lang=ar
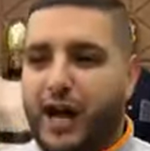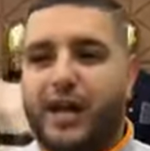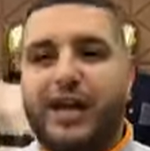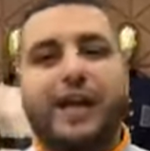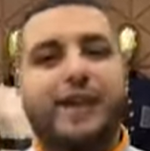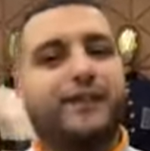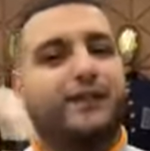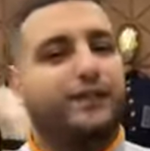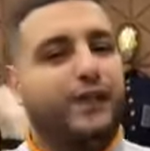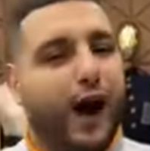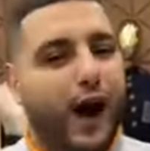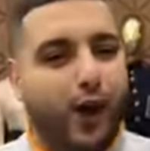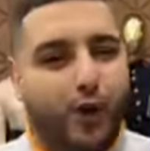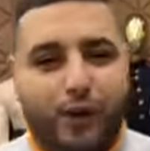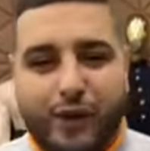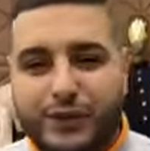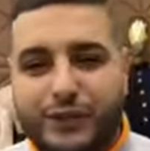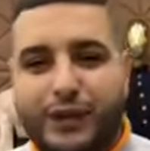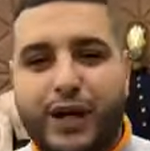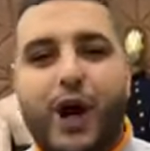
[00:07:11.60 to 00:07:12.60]
كي
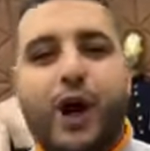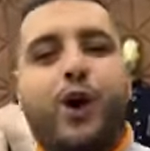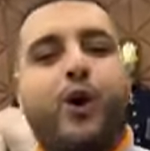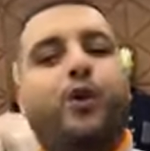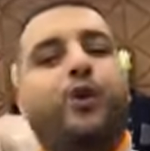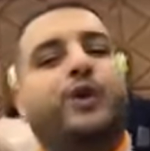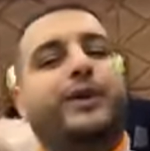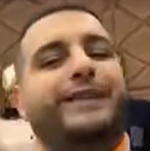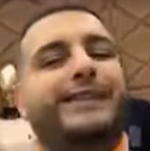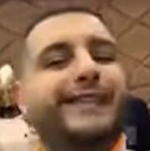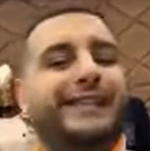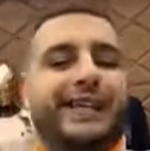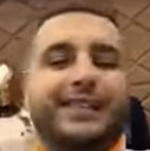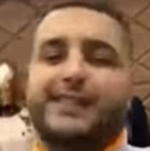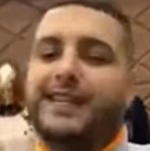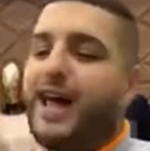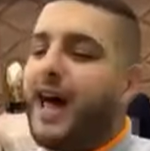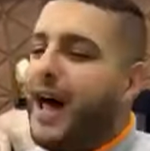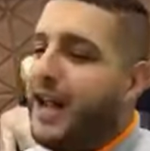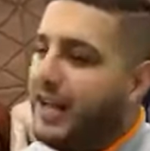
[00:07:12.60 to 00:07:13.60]
الطاوز وانت
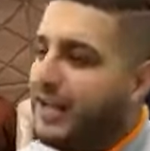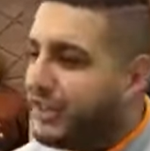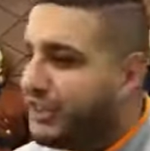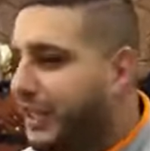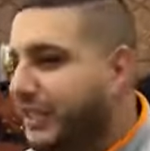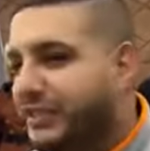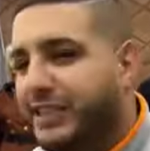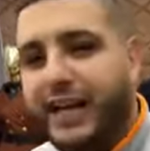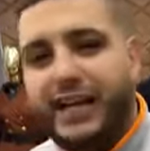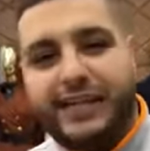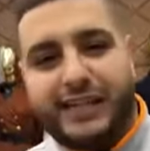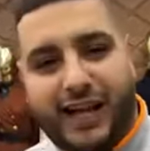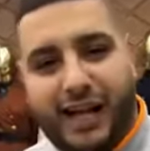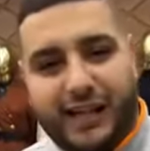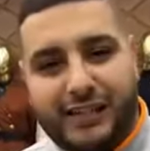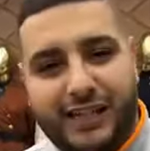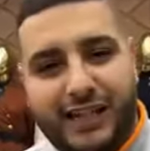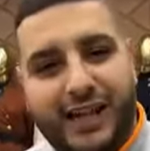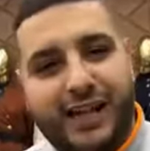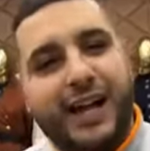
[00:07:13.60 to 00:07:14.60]
تقل شي
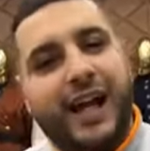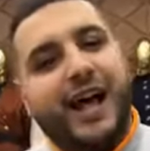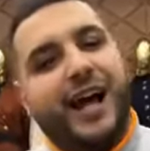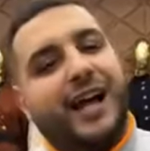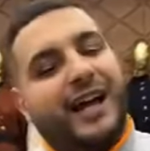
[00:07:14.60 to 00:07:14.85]
سيداتي